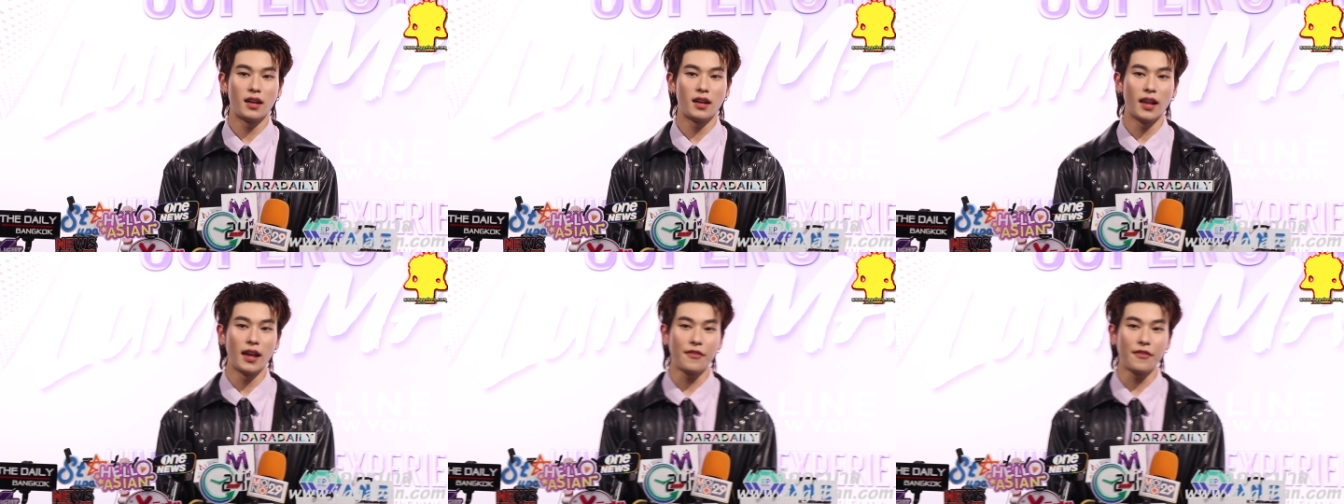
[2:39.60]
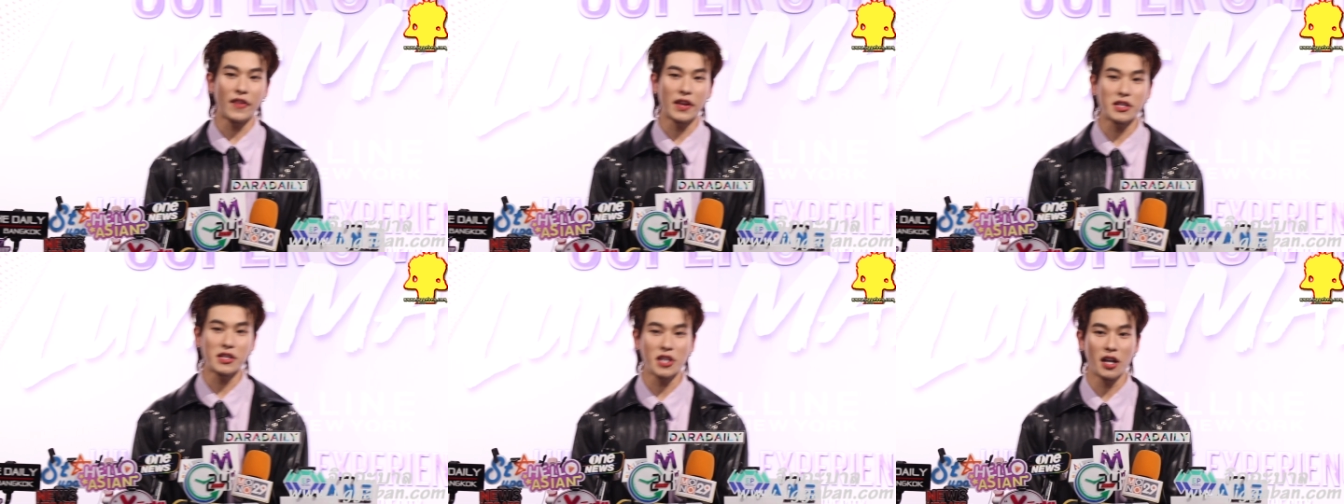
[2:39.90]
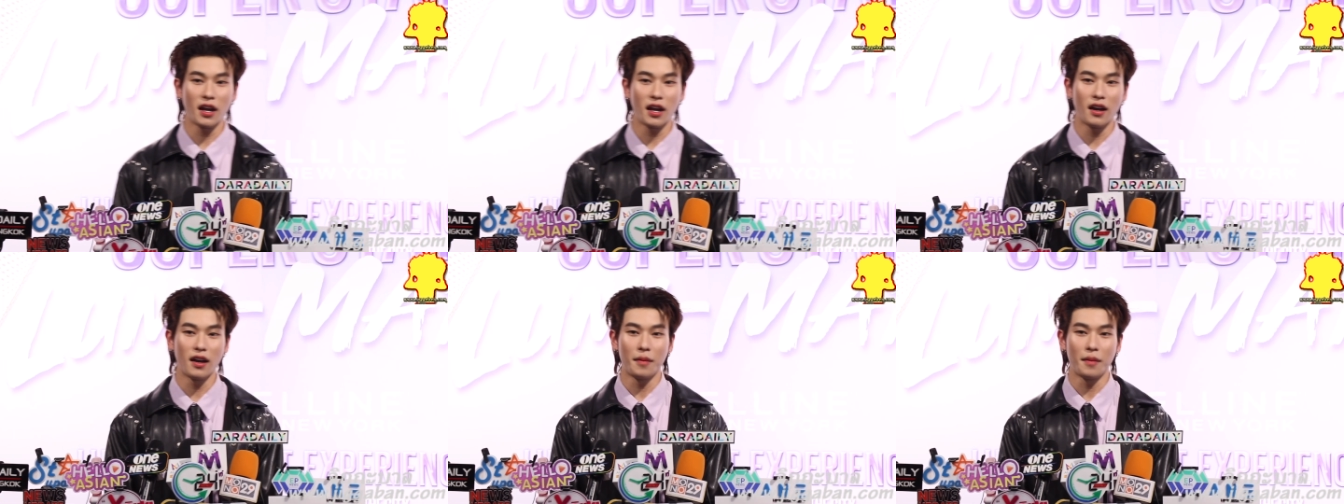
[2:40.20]
Love
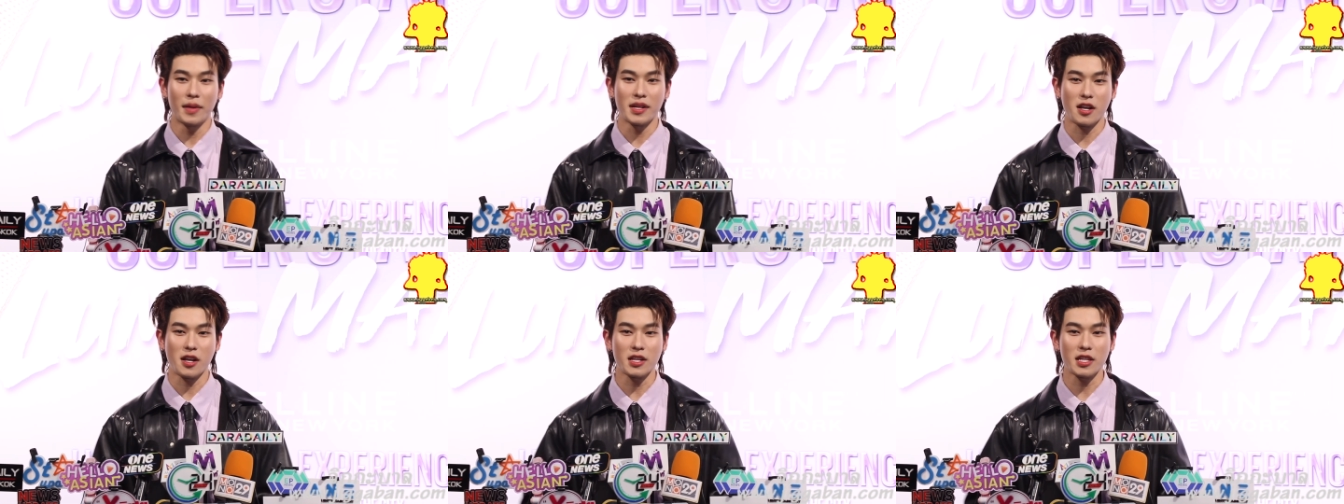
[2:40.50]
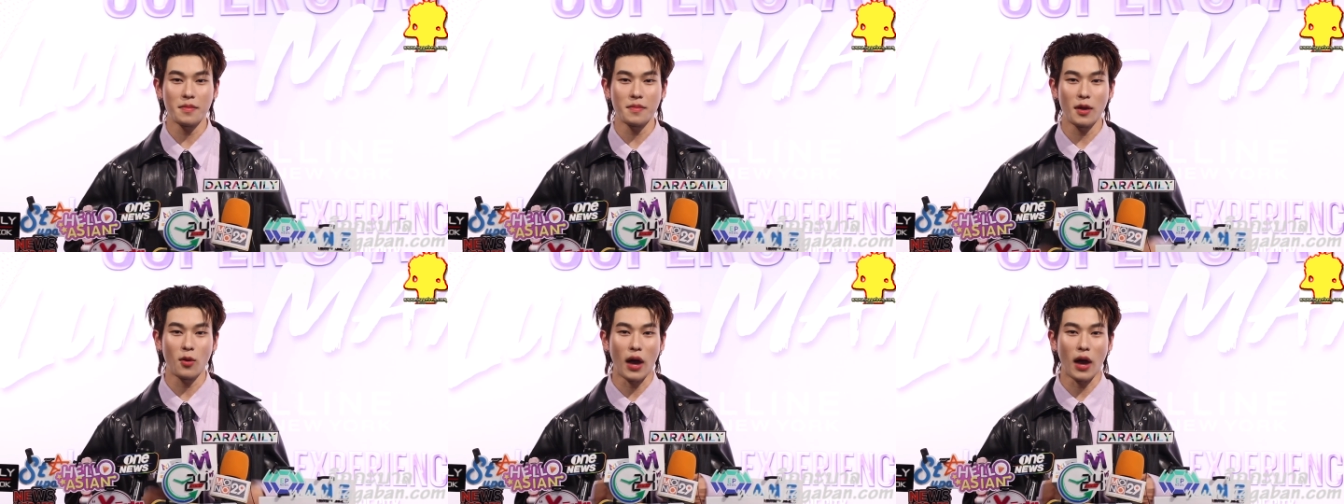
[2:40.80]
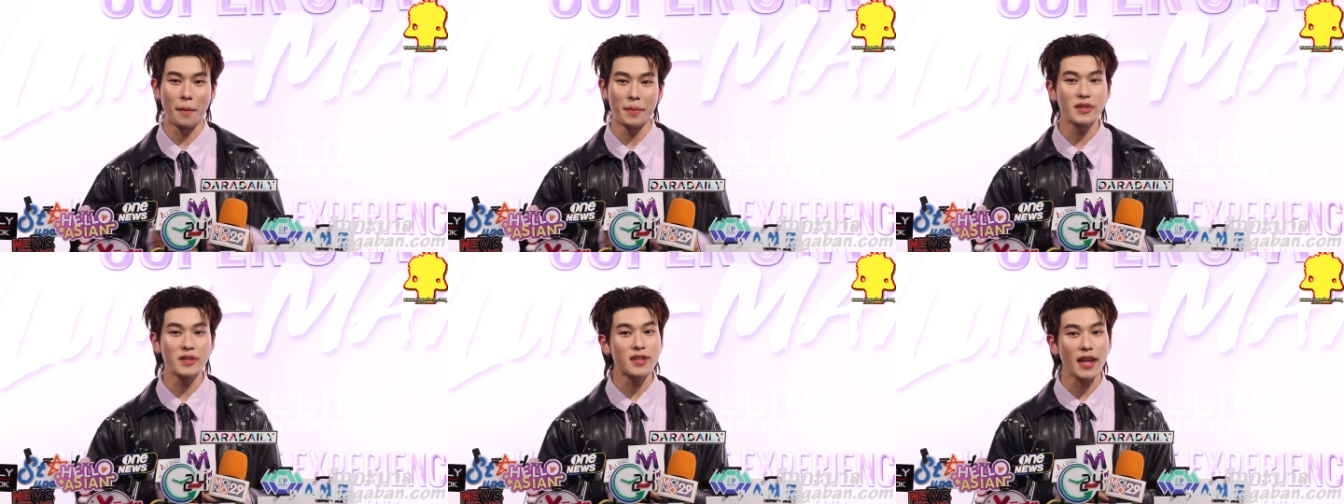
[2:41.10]
Venture มันก็จะมีควา
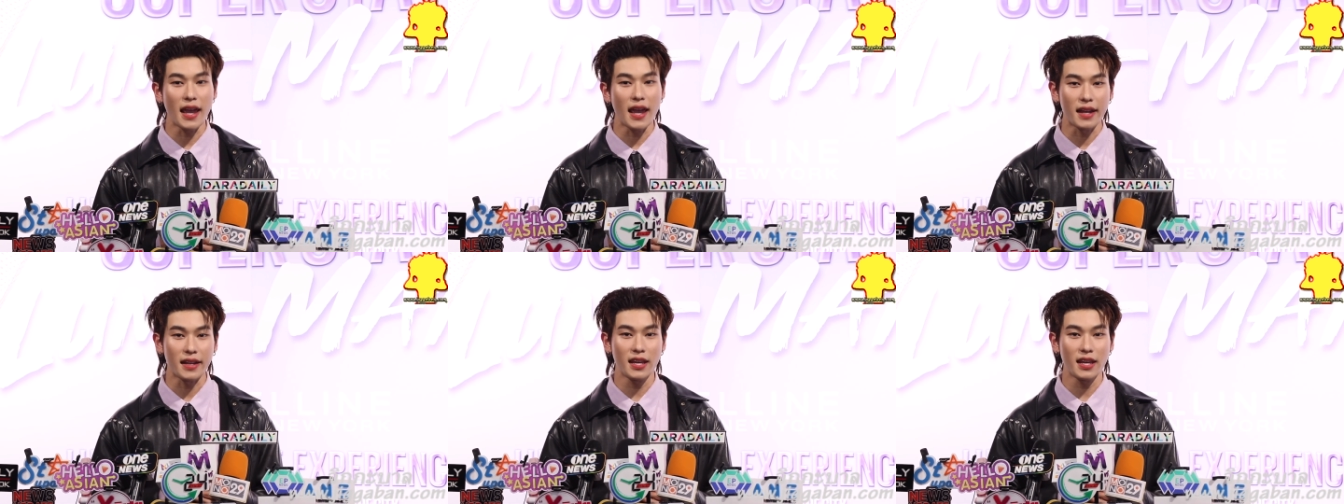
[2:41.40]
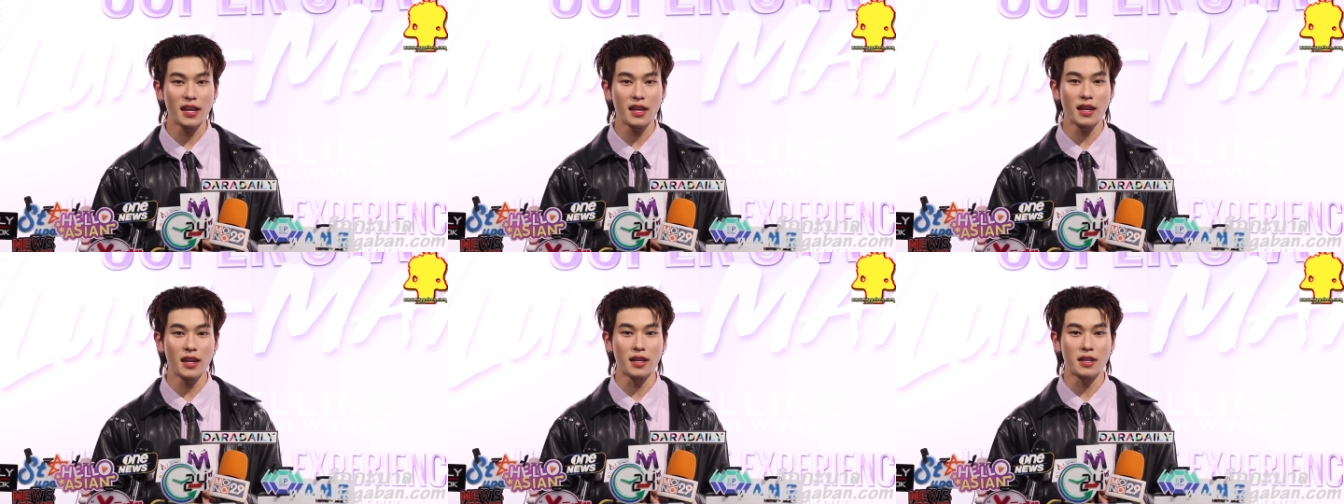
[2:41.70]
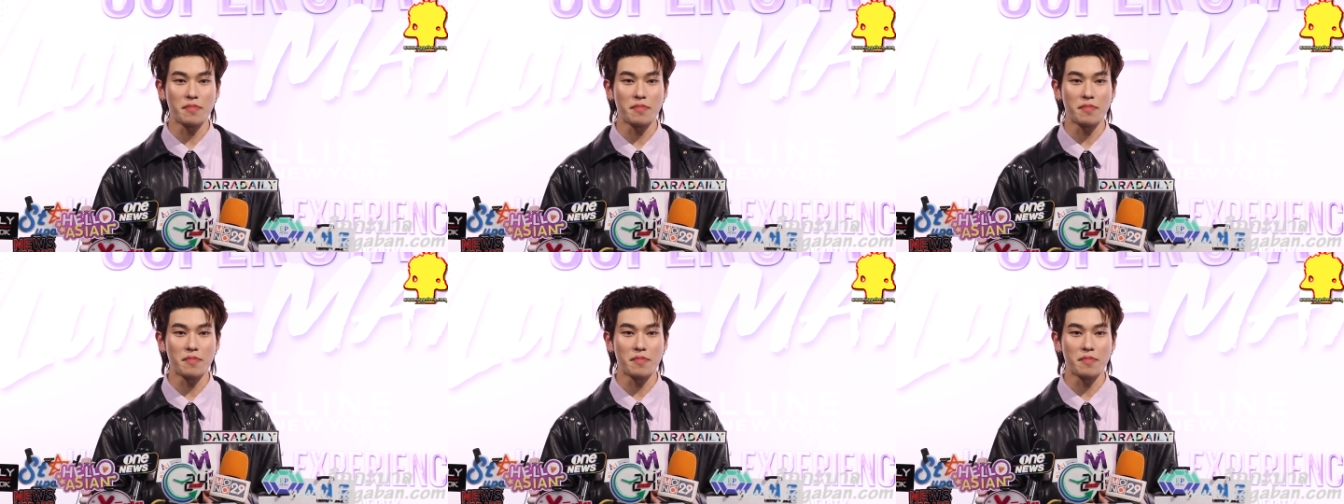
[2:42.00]
มพิเศษที่